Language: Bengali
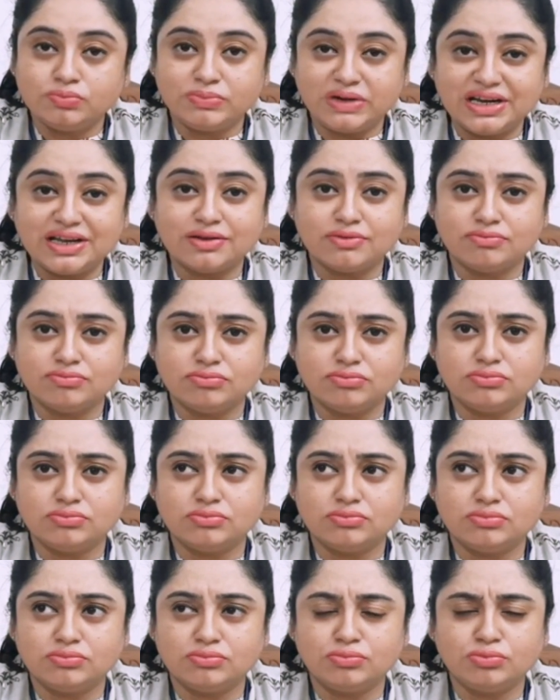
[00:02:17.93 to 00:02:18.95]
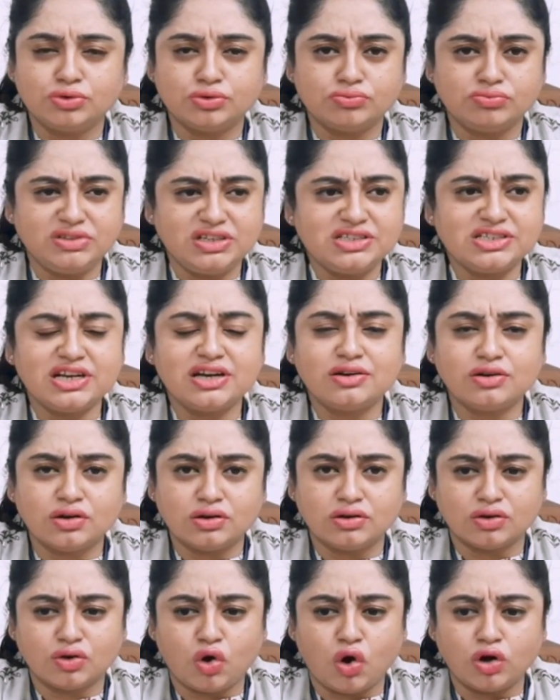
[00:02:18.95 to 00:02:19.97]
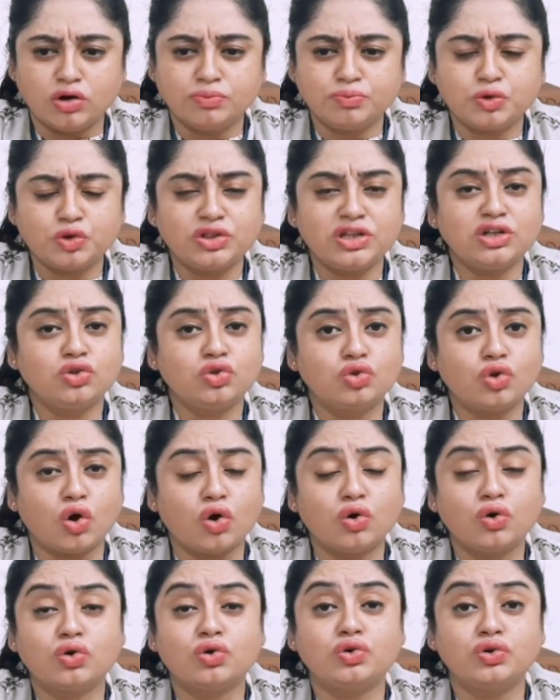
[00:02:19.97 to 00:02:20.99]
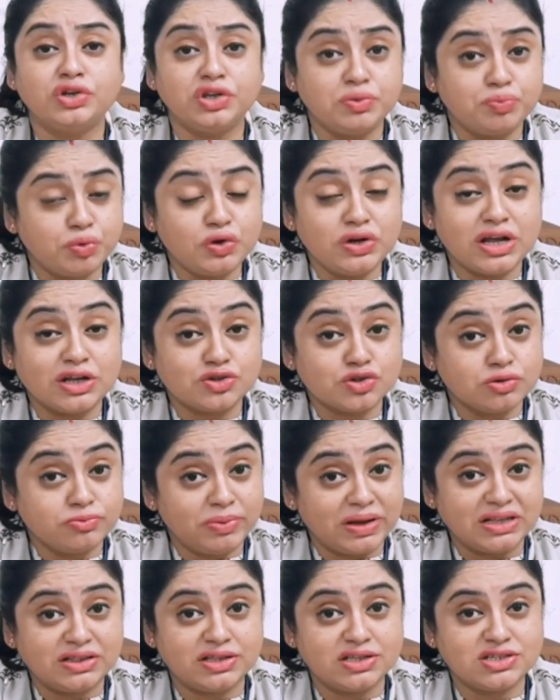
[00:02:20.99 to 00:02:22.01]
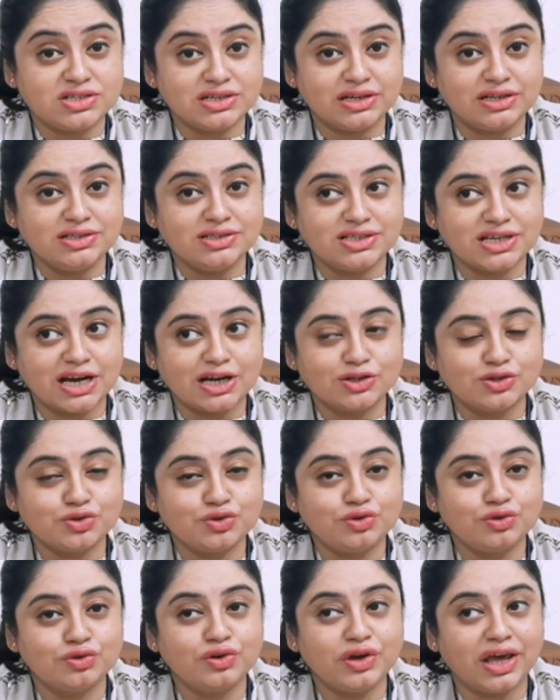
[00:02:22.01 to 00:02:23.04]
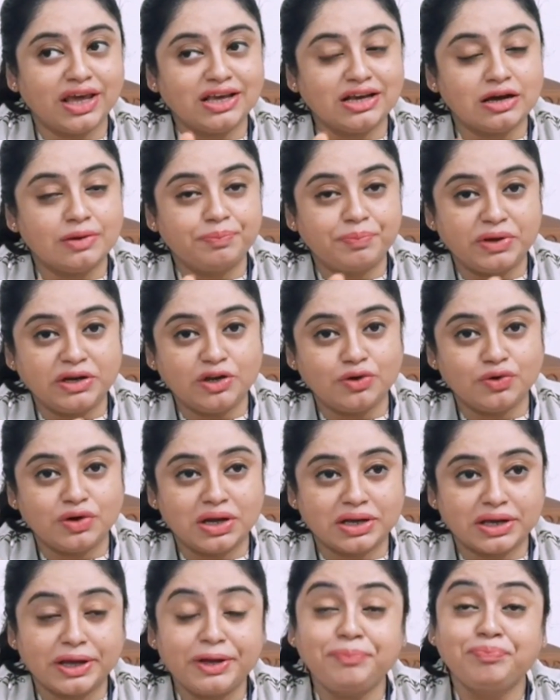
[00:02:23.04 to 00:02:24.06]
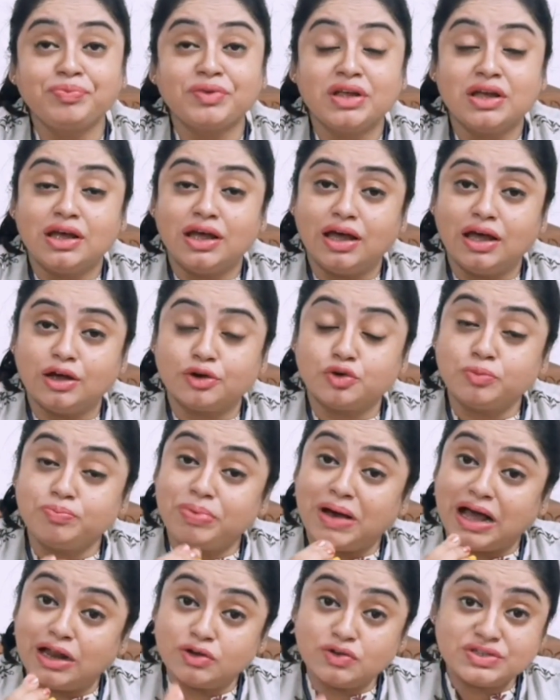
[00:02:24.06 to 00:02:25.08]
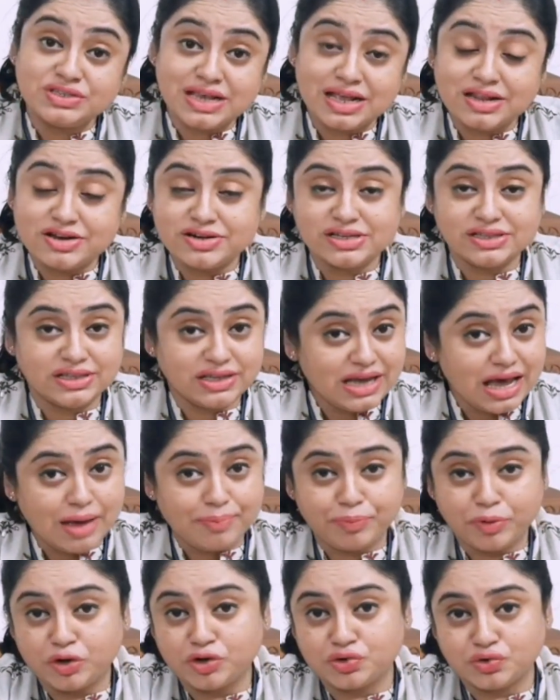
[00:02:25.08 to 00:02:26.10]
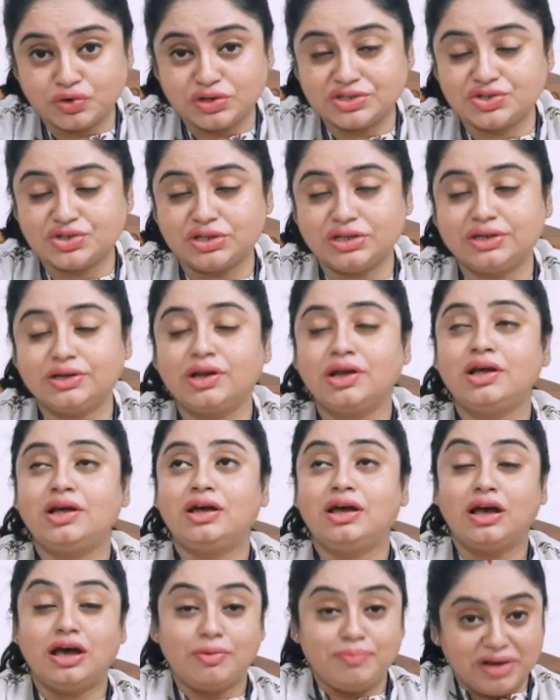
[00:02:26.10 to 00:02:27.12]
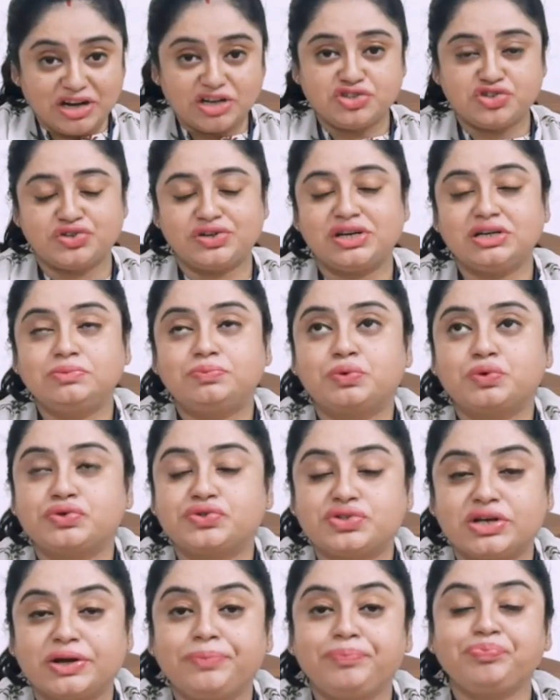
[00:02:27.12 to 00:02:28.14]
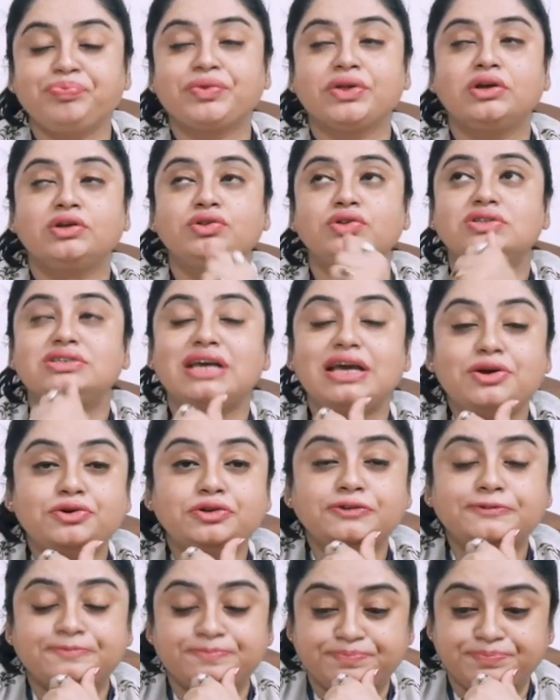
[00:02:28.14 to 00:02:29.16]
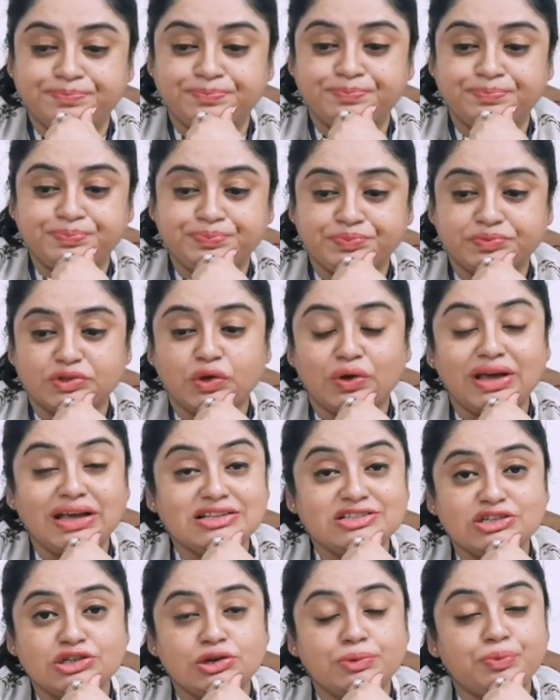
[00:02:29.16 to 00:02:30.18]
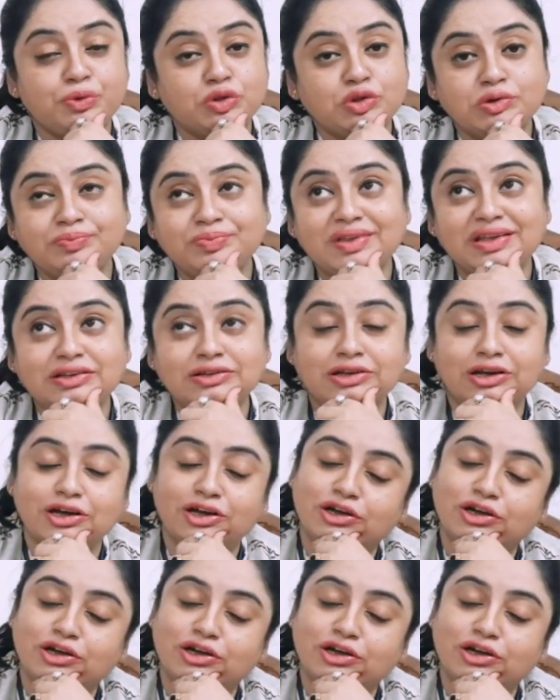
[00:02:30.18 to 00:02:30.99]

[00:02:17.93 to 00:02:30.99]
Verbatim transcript: মানে নিজের কর্মতে দক্ষ নিপুণ একজন ব্যক্তি ছিলেন যার জন্য এই কোম্পানি ওনাকে খুব ভালো স্যালারি দিয়ে অ্যাপয়েন্ট করেছিলেন ম্যানেজারিয়াল পোস্টে তো যাই হোক তো এই ছিল প্রথম দিন